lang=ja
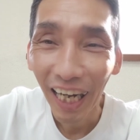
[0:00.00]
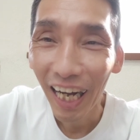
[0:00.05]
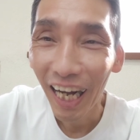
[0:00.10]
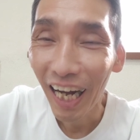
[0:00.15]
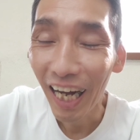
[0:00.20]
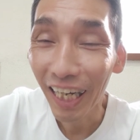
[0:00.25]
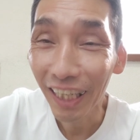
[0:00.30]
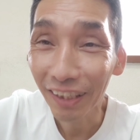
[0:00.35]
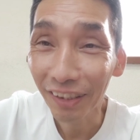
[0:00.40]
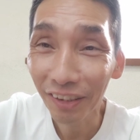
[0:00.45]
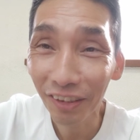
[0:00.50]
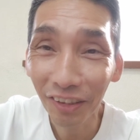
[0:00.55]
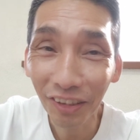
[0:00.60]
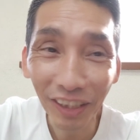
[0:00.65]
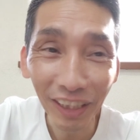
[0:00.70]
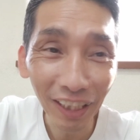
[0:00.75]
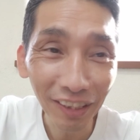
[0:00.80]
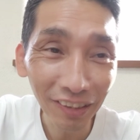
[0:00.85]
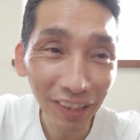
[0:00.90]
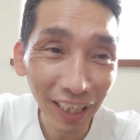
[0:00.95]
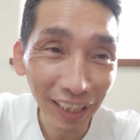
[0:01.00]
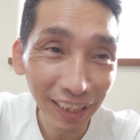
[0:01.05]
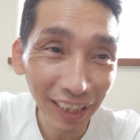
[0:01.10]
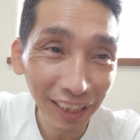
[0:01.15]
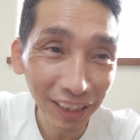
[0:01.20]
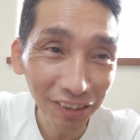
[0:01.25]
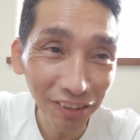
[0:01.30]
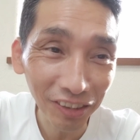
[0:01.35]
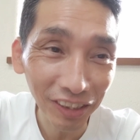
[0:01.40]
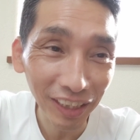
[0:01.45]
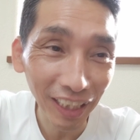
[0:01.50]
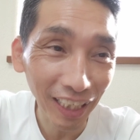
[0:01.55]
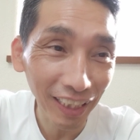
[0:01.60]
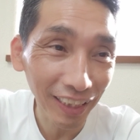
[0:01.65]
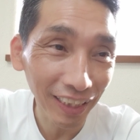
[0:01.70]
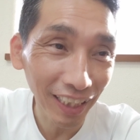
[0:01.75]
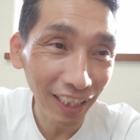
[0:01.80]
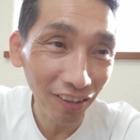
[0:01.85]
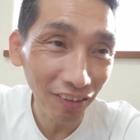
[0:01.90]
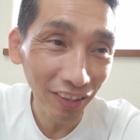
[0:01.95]
春代ちゃんの話をしたん
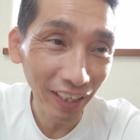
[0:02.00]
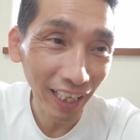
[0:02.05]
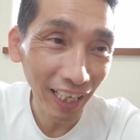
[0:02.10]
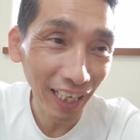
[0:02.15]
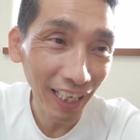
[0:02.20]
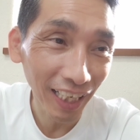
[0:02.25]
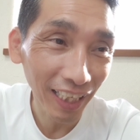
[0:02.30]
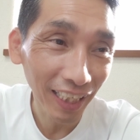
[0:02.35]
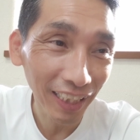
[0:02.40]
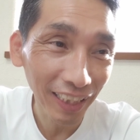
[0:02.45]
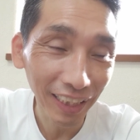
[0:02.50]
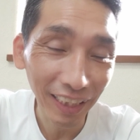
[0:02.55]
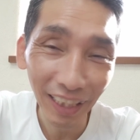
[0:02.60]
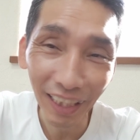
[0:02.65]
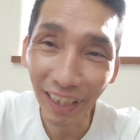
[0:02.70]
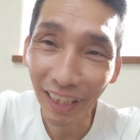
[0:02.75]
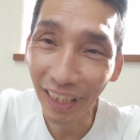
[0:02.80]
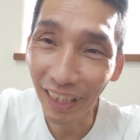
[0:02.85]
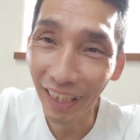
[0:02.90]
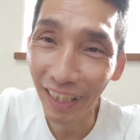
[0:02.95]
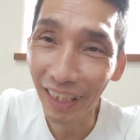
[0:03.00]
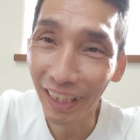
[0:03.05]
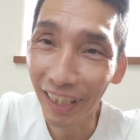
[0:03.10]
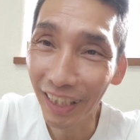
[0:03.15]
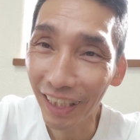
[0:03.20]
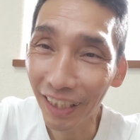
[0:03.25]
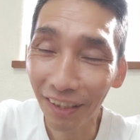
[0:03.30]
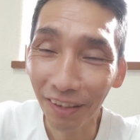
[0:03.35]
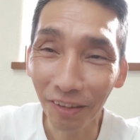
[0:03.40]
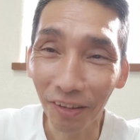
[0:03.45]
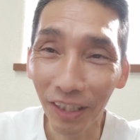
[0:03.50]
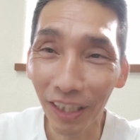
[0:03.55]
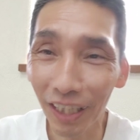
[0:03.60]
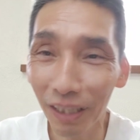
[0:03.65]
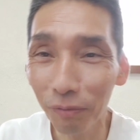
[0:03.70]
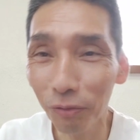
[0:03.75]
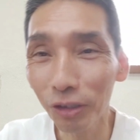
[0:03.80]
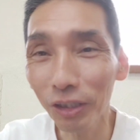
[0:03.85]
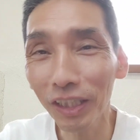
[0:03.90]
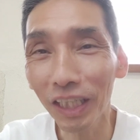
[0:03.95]
だ、俺。うん。これが
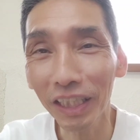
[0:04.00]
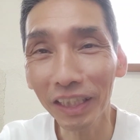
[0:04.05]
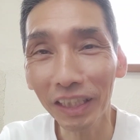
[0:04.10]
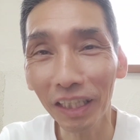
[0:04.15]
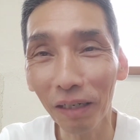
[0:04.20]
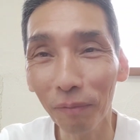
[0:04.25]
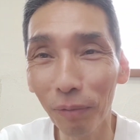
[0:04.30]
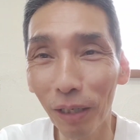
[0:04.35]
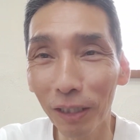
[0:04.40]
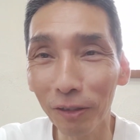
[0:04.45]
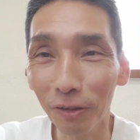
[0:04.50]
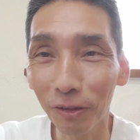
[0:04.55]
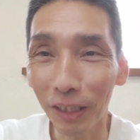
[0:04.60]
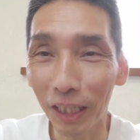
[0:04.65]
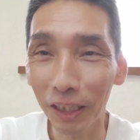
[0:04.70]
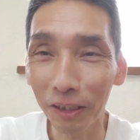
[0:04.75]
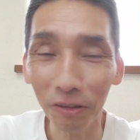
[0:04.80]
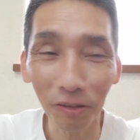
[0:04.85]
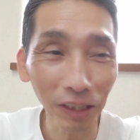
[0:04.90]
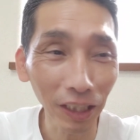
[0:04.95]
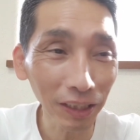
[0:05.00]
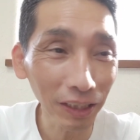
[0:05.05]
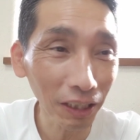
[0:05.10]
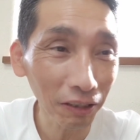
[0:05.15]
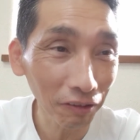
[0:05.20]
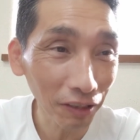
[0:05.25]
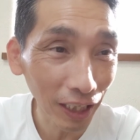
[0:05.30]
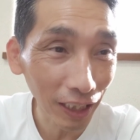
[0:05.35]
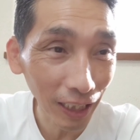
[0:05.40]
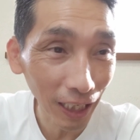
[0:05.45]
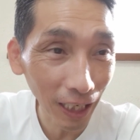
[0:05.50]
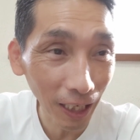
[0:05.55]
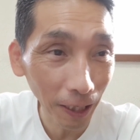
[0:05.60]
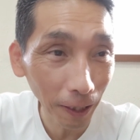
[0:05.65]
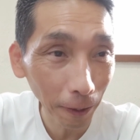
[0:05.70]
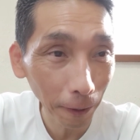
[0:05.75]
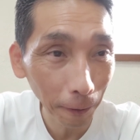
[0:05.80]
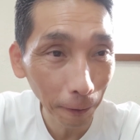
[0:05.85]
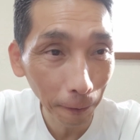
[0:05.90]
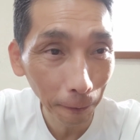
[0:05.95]
もしかしたらバンの対象だったのか
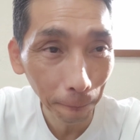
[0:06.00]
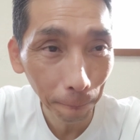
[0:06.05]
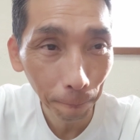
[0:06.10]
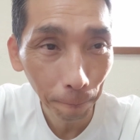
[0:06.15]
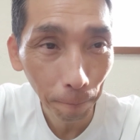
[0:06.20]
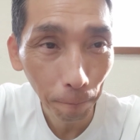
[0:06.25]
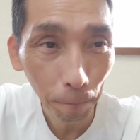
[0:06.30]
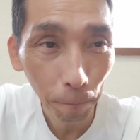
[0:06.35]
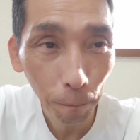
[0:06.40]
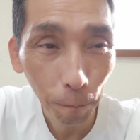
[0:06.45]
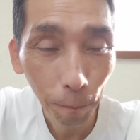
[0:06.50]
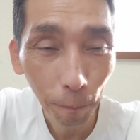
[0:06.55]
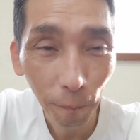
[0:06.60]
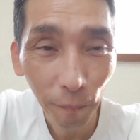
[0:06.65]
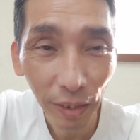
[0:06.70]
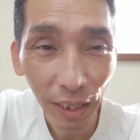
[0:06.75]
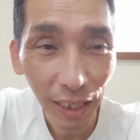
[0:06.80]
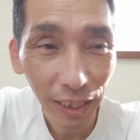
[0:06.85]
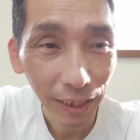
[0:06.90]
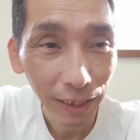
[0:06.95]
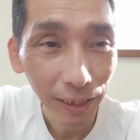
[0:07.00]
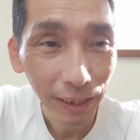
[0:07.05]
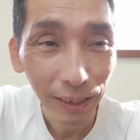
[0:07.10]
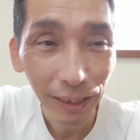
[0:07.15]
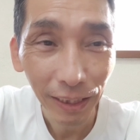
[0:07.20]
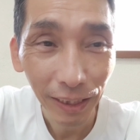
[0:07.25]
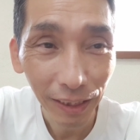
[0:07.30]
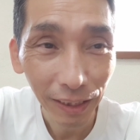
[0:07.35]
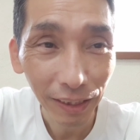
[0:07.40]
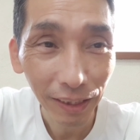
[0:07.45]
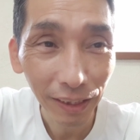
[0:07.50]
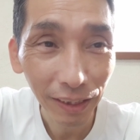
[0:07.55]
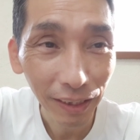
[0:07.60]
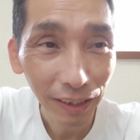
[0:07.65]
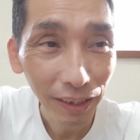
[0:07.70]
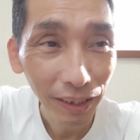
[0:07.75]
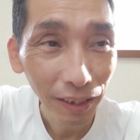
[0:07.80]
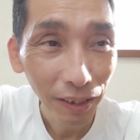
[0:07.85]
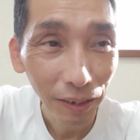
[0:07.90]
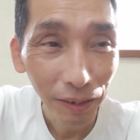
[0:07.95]
な。うん。
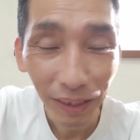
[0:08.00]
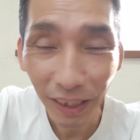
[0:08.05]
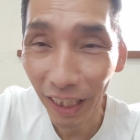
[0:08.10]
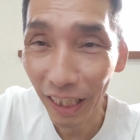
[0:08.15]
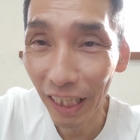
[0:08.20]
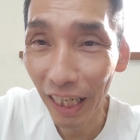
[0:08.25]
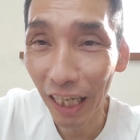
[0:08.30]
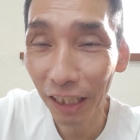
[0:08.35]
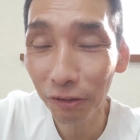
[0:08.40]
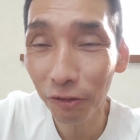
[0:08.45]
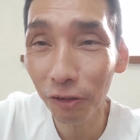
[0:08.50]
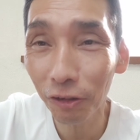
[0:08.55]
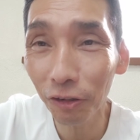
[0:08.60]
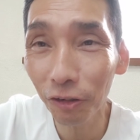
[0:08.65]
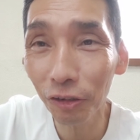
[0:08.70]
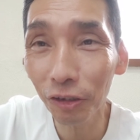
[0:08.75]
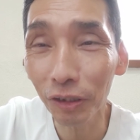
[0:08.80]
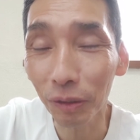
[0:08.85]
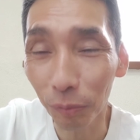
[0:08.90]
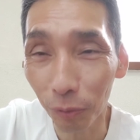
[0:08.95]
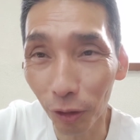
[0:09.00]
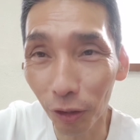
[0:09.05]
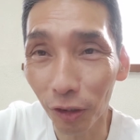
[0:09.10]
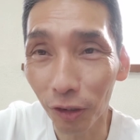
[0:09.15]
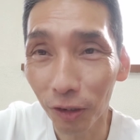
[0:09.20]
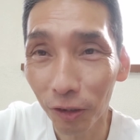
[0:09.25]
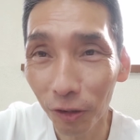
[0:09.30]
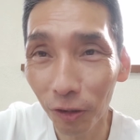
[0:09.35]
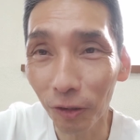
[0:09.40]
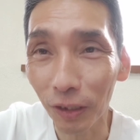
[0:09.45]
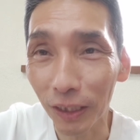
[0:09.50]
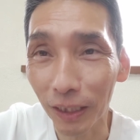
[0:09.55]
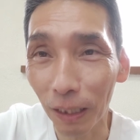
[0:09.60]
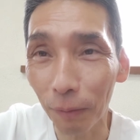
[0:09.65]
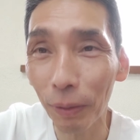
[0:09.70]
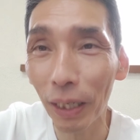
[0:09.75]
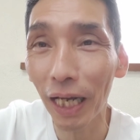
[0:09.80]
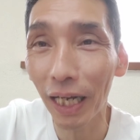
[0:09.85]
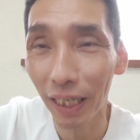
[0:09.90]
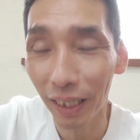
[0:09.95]
だからあのニュースも、要は茶
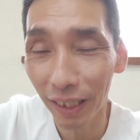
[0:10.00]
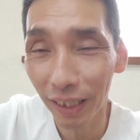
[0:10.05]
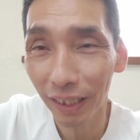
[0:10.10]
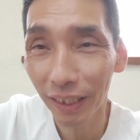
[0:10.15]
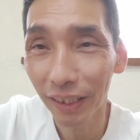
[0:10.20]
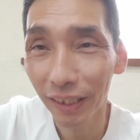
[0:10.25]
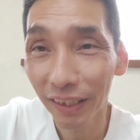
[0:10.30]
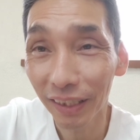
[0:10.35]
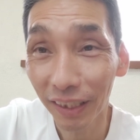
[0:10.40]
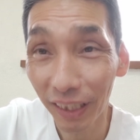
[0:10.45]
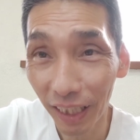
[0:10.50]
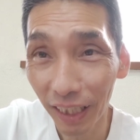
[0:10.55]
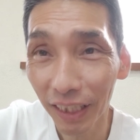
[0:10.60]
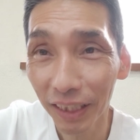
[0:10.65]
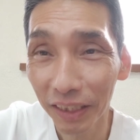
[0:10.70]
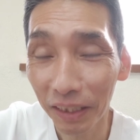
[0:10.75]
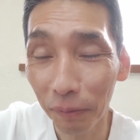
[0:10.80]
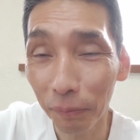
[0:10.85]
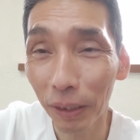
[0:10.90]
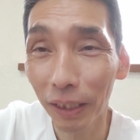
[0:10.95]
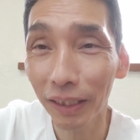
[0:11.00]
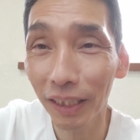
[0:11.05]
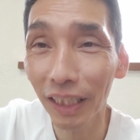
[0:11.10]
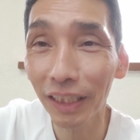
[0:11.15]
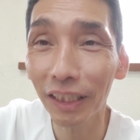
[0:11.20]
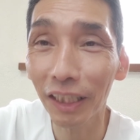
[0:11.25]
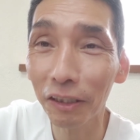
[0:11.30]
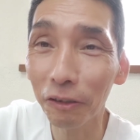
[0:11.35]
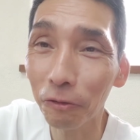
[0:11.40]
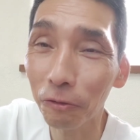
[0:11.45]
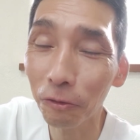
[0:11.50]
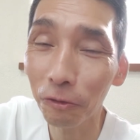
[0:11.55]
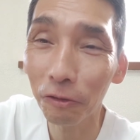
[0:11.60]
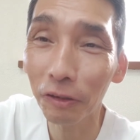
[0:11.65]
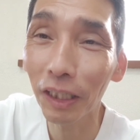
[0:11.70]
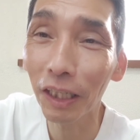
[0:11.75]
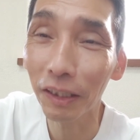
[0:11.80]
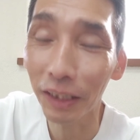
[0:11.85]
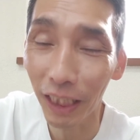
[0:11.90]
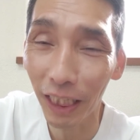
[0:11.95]
番。ね、茶番だったってこと
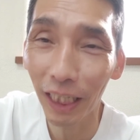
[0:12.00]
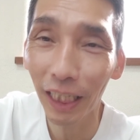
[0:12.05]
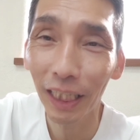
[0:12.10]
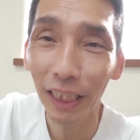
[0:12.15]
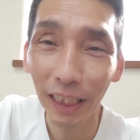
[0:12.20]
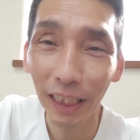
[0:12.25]
だよね。